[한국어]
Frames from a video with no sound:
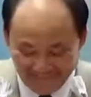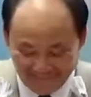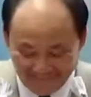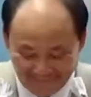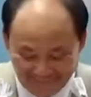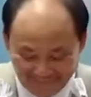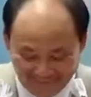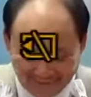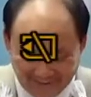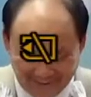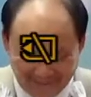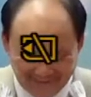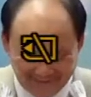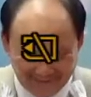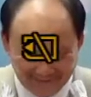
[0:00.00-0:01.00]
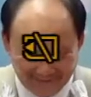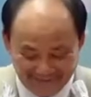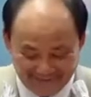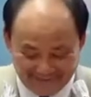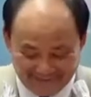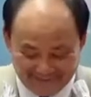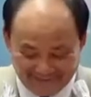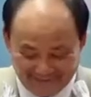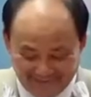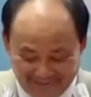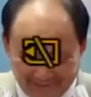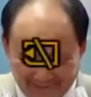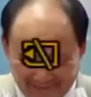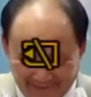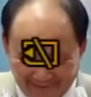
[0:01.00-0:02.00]
그런 하나님이시더라
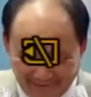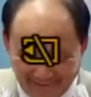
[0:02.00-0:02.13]
보니까